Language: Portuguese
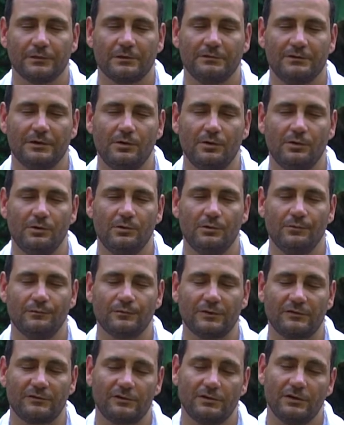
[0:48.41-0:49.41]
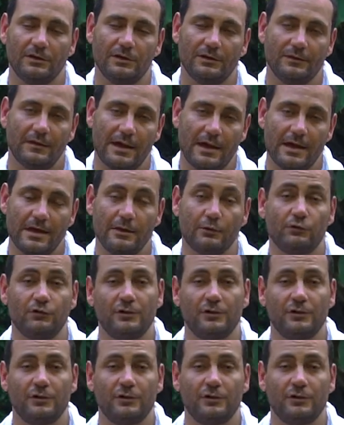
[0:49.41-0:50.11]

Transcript: Então, assim, é, eu